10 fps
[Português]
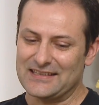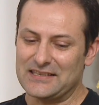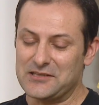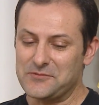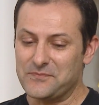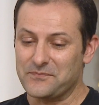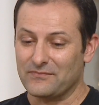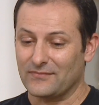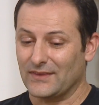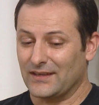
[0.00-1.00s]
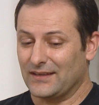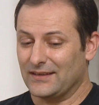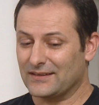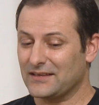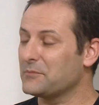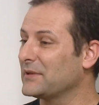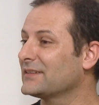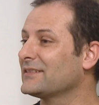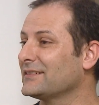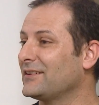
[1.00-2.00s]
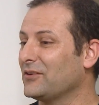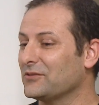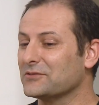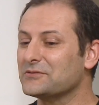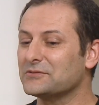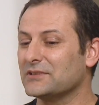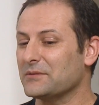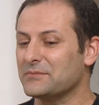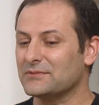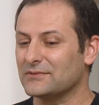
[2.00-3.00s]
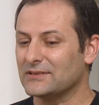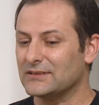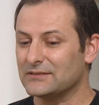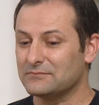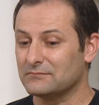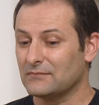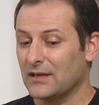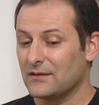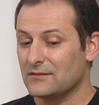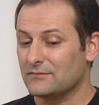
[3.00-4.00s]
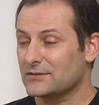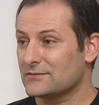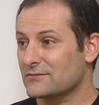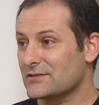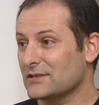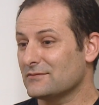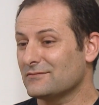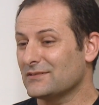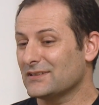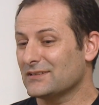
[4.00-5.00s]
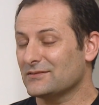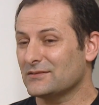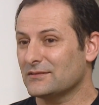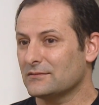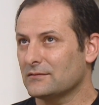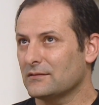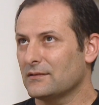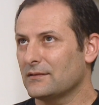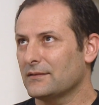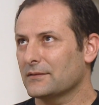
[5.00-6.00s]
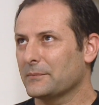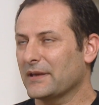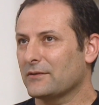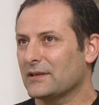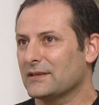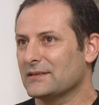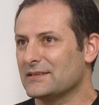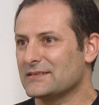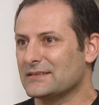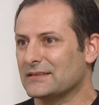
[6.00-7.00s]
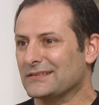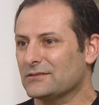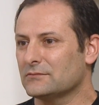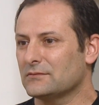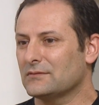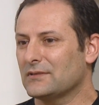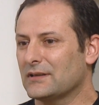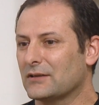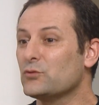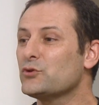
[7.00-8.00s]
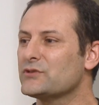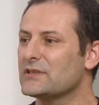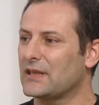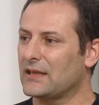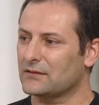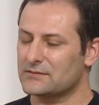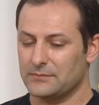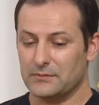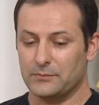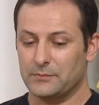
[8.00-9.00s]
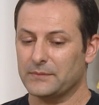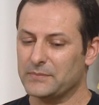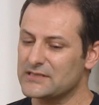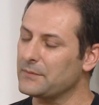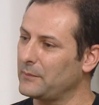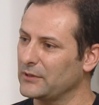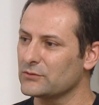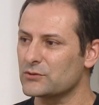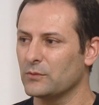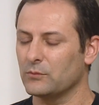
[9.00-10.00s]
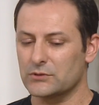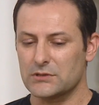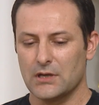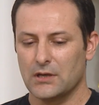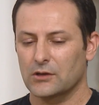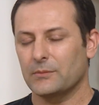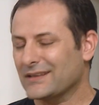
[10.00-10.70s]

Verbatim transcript: e, e, realmente, ao longo do tempo, um, foi surgindo, uh, como é que é dizer, a curiosidade de saber, principalmente nos bombons, como